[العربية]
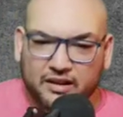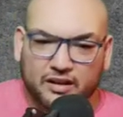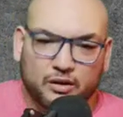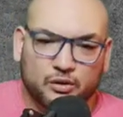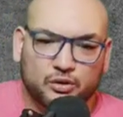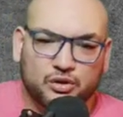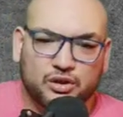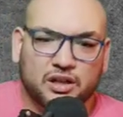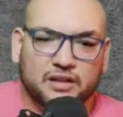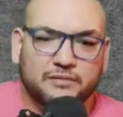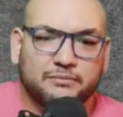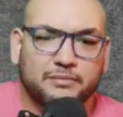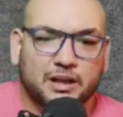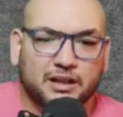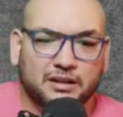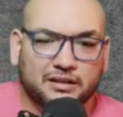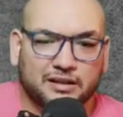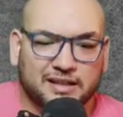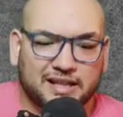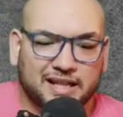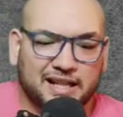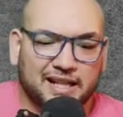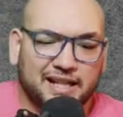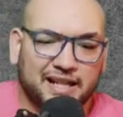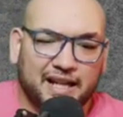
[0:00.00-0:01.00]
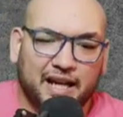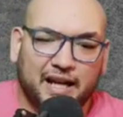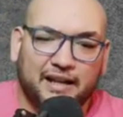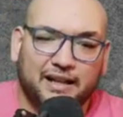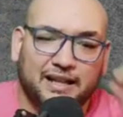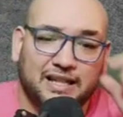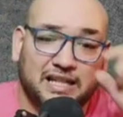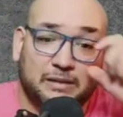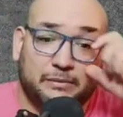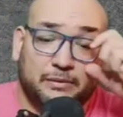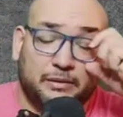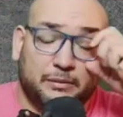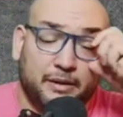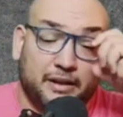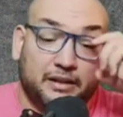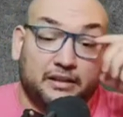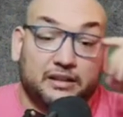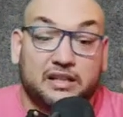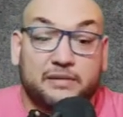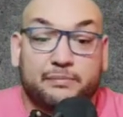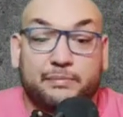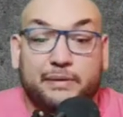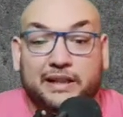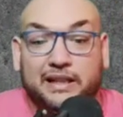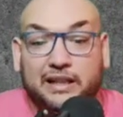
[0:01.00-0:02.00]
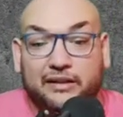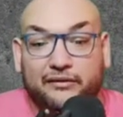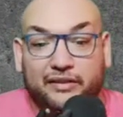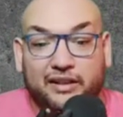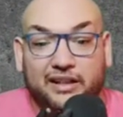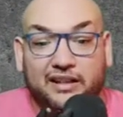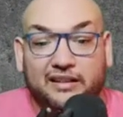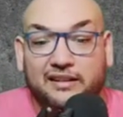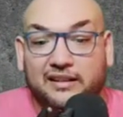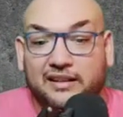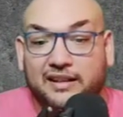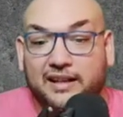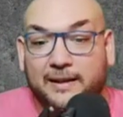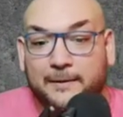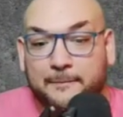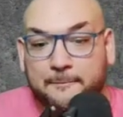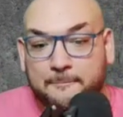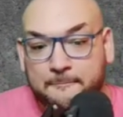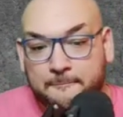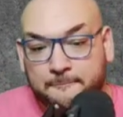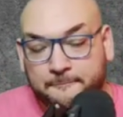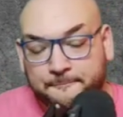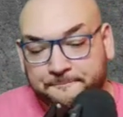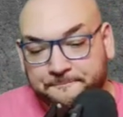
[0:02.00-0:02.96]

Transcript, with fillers: قصاد ماجنس ايه اللي يخليني اسيب لماجنس بيدق في الاند جيم